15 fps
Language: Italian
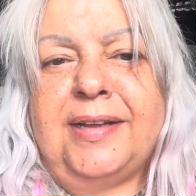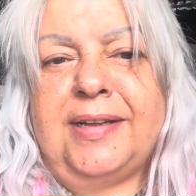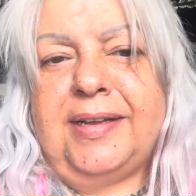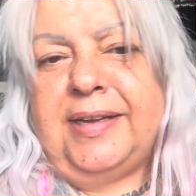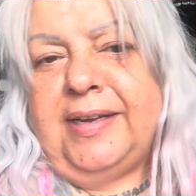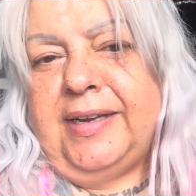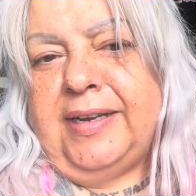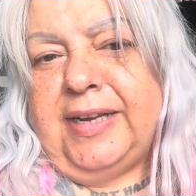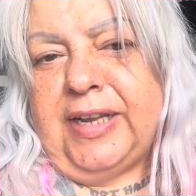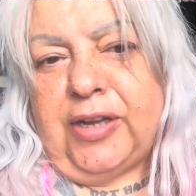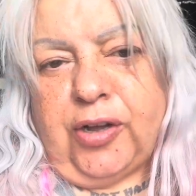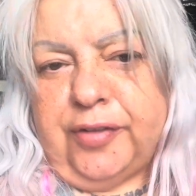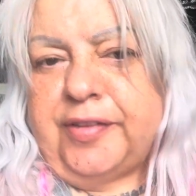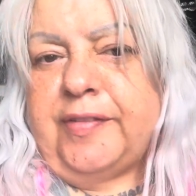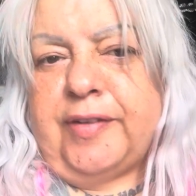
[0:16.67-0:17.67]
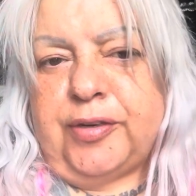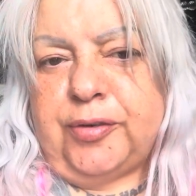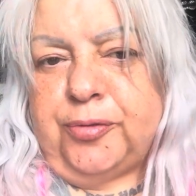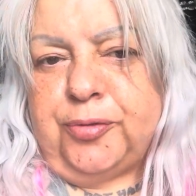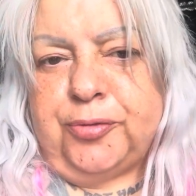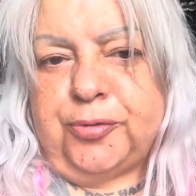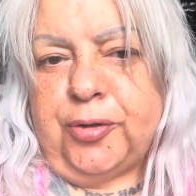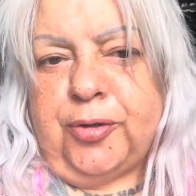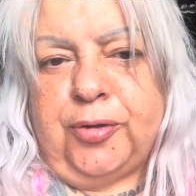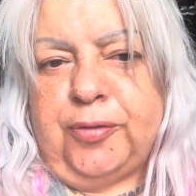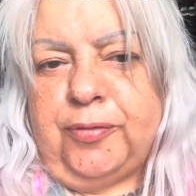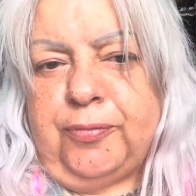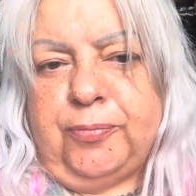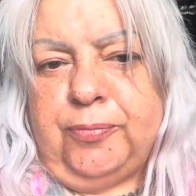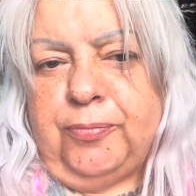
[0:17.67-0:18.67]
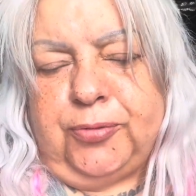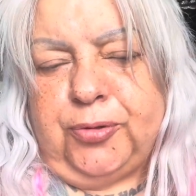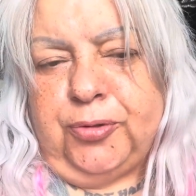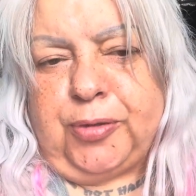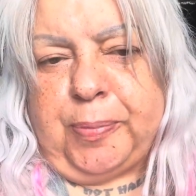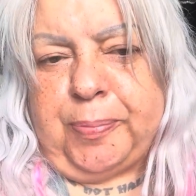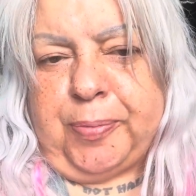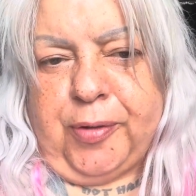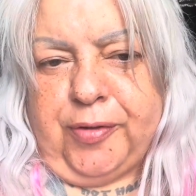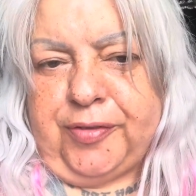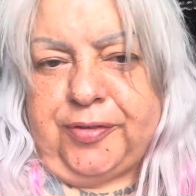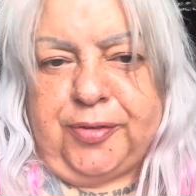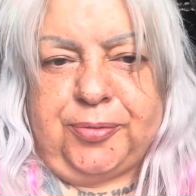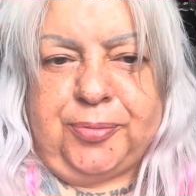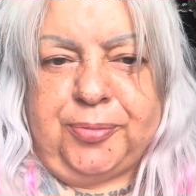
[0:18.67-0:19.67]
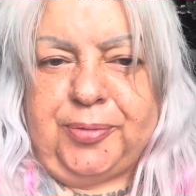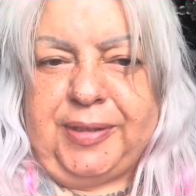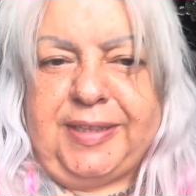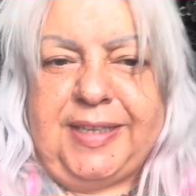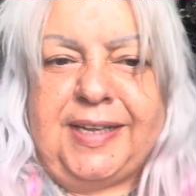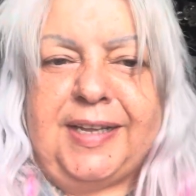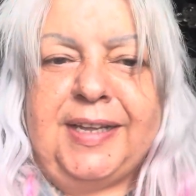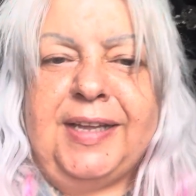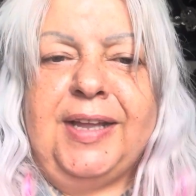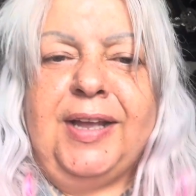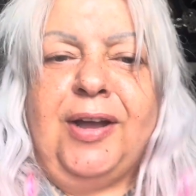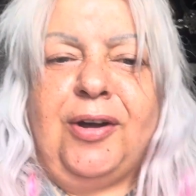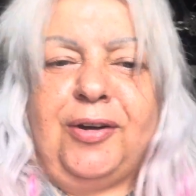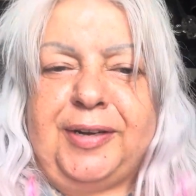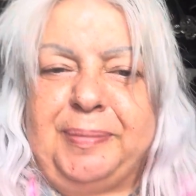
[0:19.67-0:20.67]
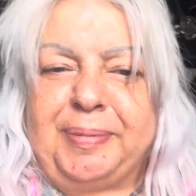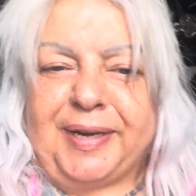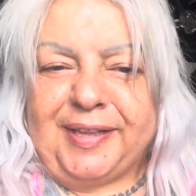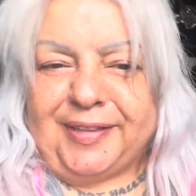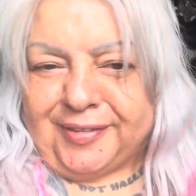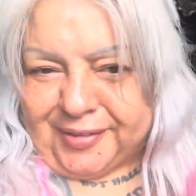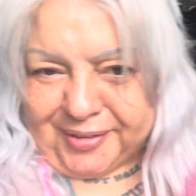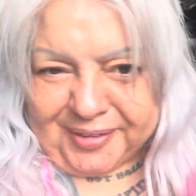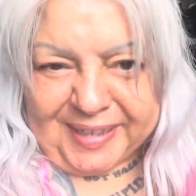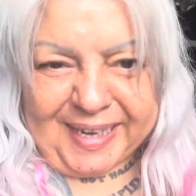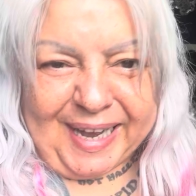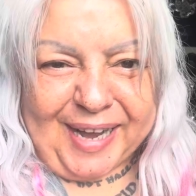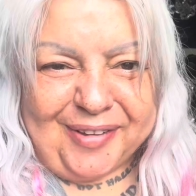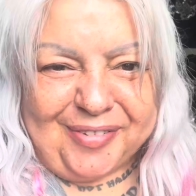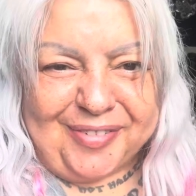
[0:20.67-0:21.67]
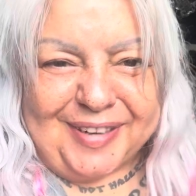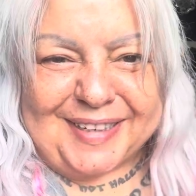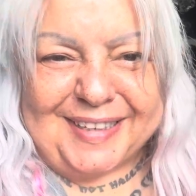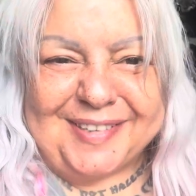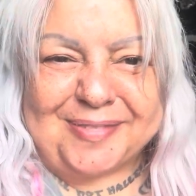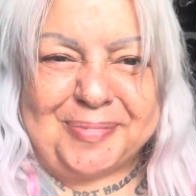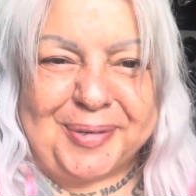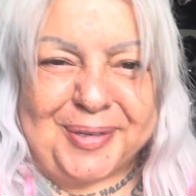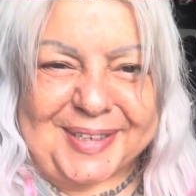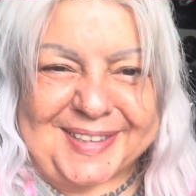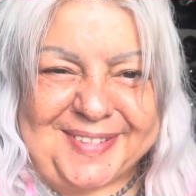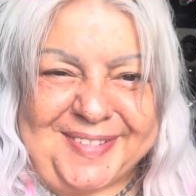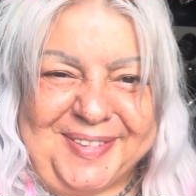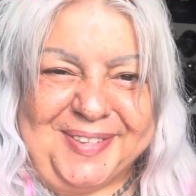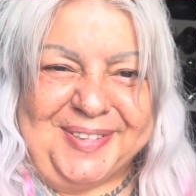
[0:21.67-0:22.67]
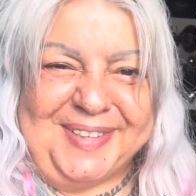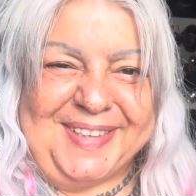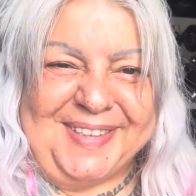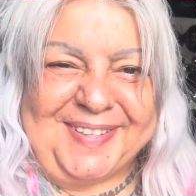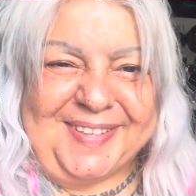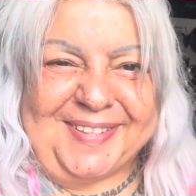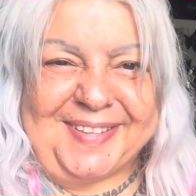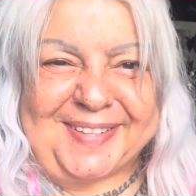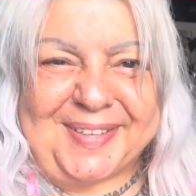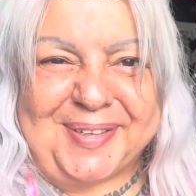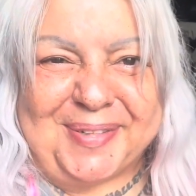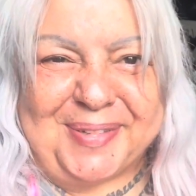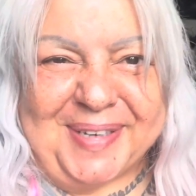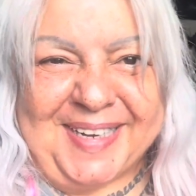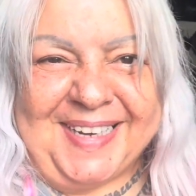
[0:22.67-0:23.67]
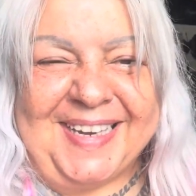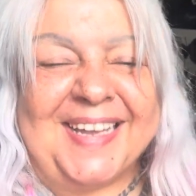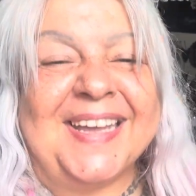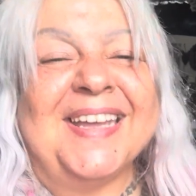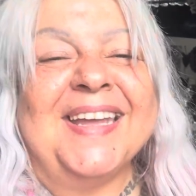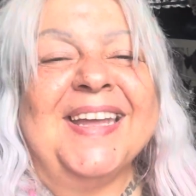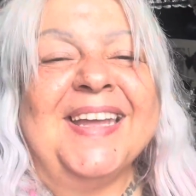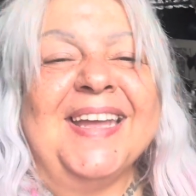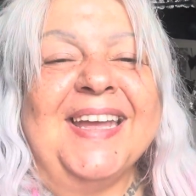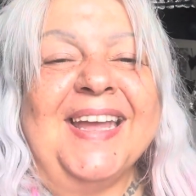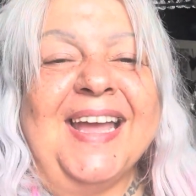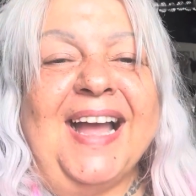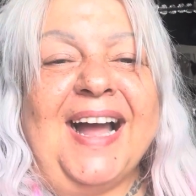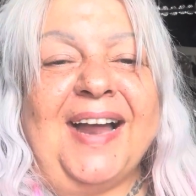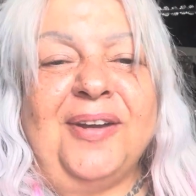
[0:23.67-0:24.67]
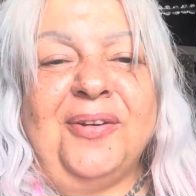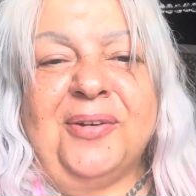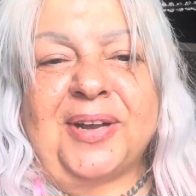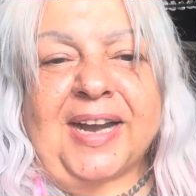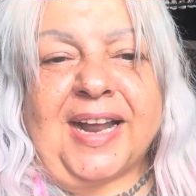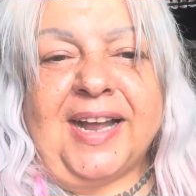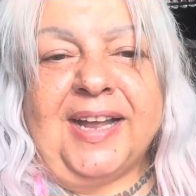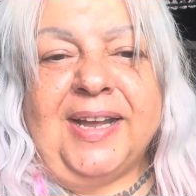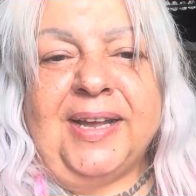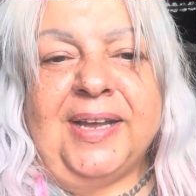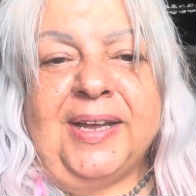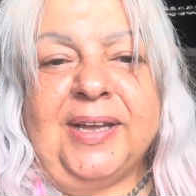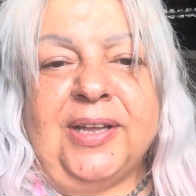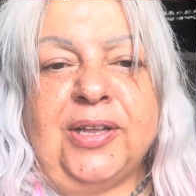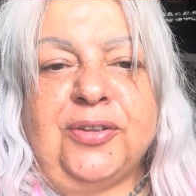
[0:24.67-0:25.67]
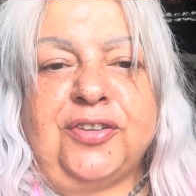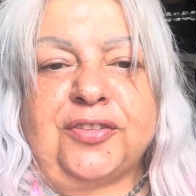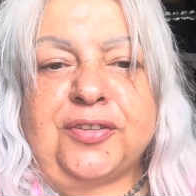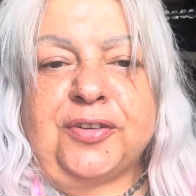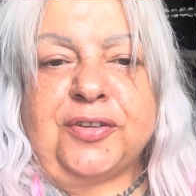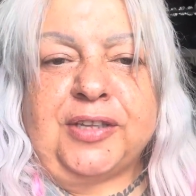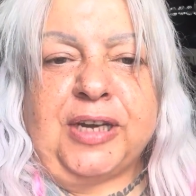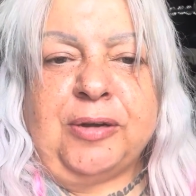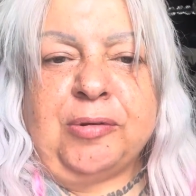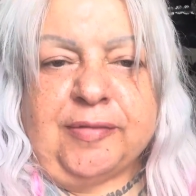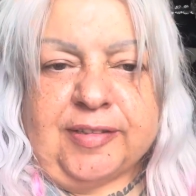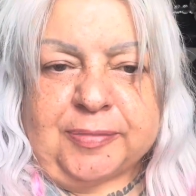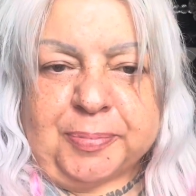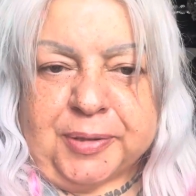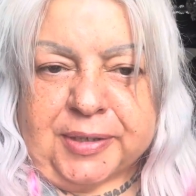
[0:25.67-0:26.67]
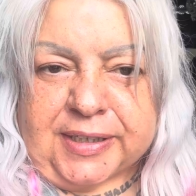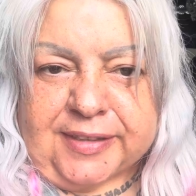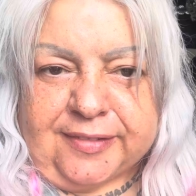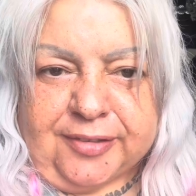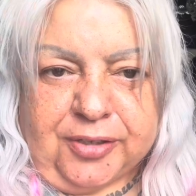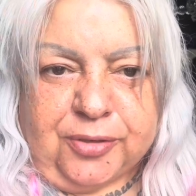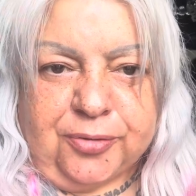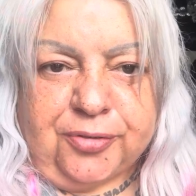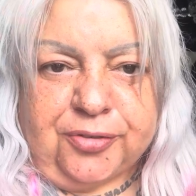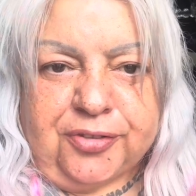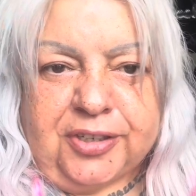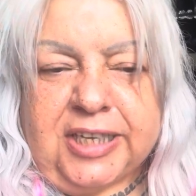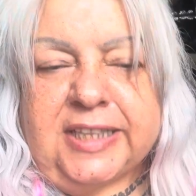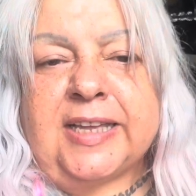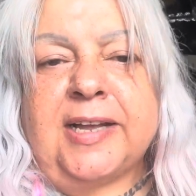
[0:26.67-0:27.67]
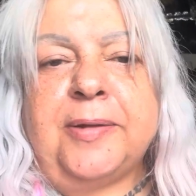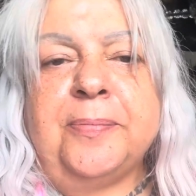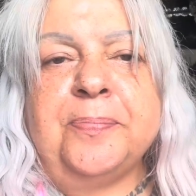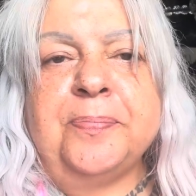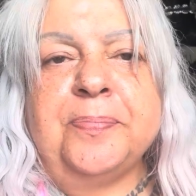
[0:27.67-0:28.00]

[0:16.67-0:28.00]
Eh, le cose vanno tutto, tutto a posto, quindi ho ripreso a fare le esplorazioni, state tranquilli. Allora, eh, ci sono delle nuove esplorazioni in uscita.